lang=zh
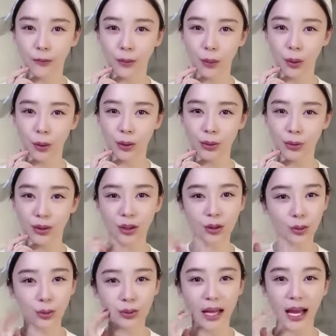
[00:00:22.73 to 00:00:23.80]
我会觉得涂
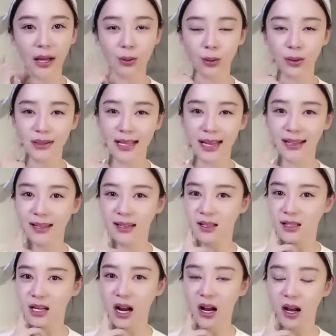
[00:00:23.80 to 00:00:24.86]
太多在脸
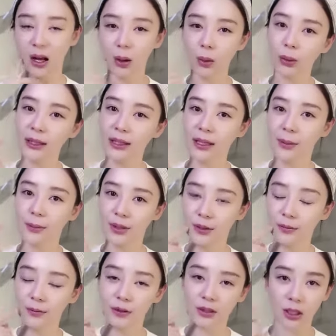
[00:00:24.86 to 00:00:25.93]
上，好像会给皮肤
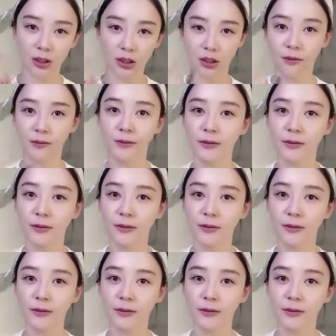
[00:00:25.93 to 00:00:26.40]
造成负担。